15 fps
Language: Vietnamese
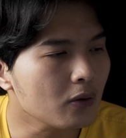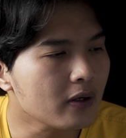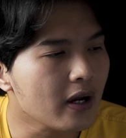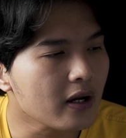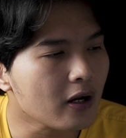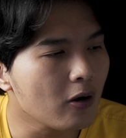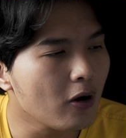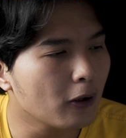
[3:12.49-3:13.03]
ok
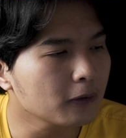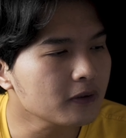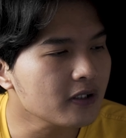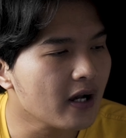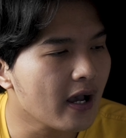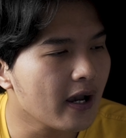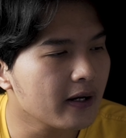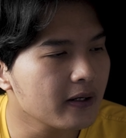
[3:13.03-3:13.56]
câu hỏi
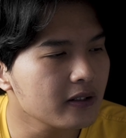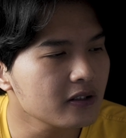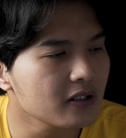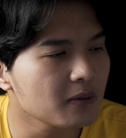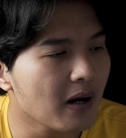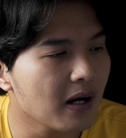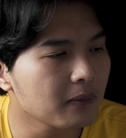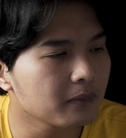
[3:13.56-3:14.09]
thứ hai đến
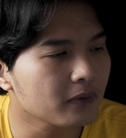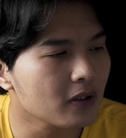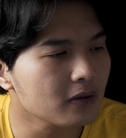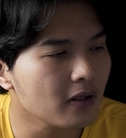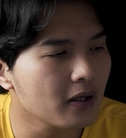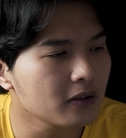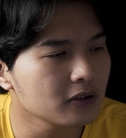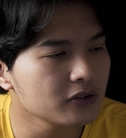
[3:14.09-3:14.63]
từ bạn có
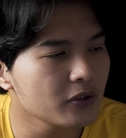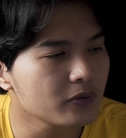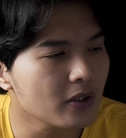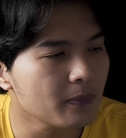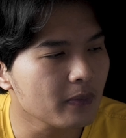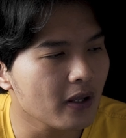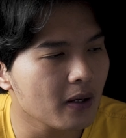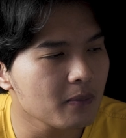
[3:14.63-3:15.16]
tên
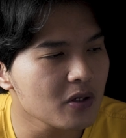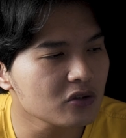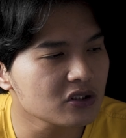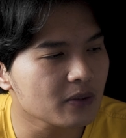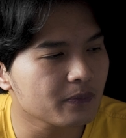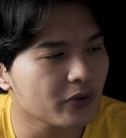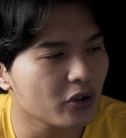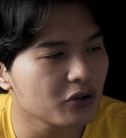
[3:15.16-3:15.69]
youtube là
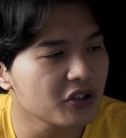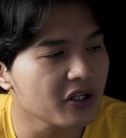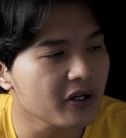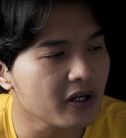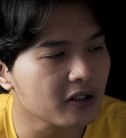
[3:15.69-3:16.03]
music pro 9